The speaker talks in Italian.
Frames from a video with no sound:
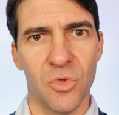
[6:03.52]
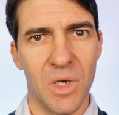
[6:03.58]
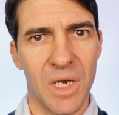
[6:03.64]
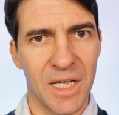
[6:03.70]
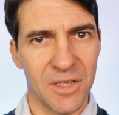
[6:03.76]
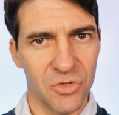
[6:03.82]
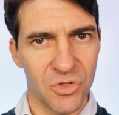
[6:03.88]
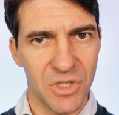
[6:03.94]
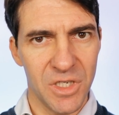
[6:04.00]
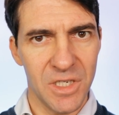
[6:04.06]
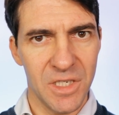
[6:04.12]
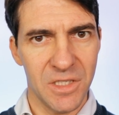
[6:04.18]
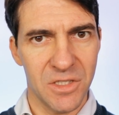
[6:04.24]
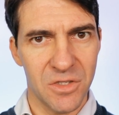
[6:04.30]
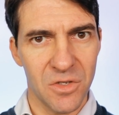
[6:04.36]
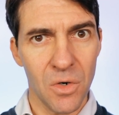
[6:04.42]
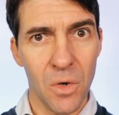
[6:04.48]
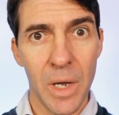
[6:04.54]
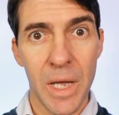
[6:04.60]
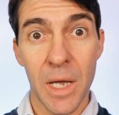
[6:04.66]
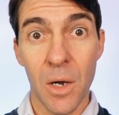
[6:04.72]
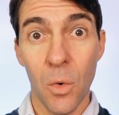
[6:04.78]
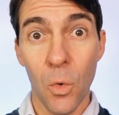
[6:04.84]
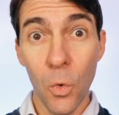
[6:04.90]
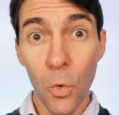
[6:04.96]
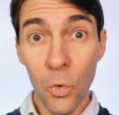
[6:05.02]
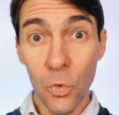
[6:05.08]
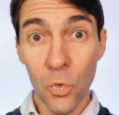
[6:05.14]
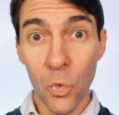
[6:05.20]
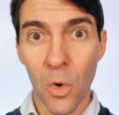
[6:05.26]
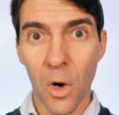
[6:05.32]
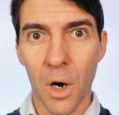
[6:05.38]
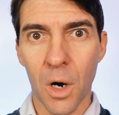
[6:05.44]
sul lato sinistro e un
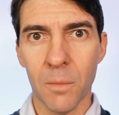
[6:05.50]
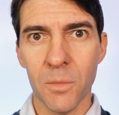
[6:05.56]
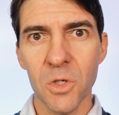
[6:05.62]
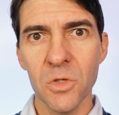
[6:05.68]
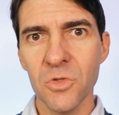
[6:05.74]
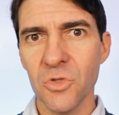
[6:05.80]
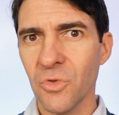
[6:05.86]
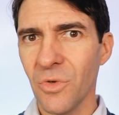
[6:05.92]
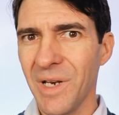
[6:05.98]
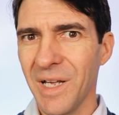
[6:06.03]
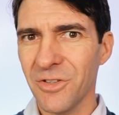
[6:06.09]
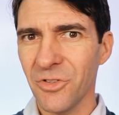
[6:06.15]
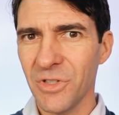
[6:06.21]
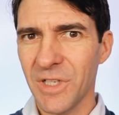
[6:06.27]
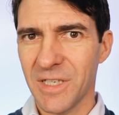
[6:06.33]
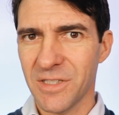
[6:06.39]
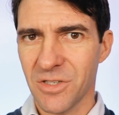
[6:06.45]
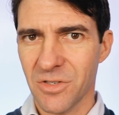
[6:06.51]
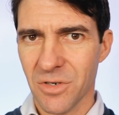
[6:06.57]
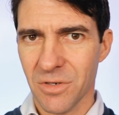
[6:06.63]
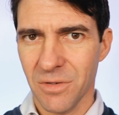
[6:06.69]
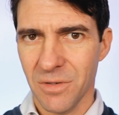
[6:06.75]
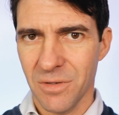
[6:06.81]
uomo sul lato destro.